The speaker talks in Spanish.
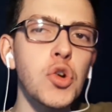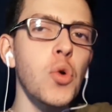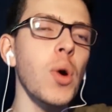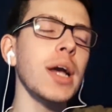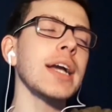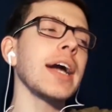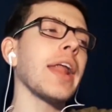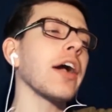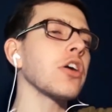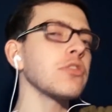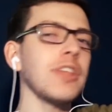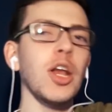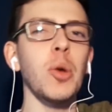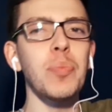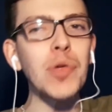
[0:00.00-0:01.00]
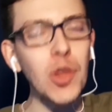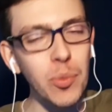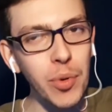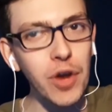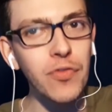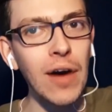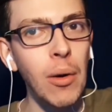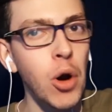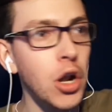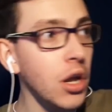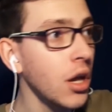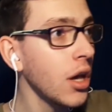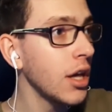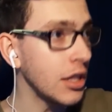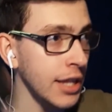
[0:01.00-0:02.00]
Uruguay, carajo, te lo pido por favor.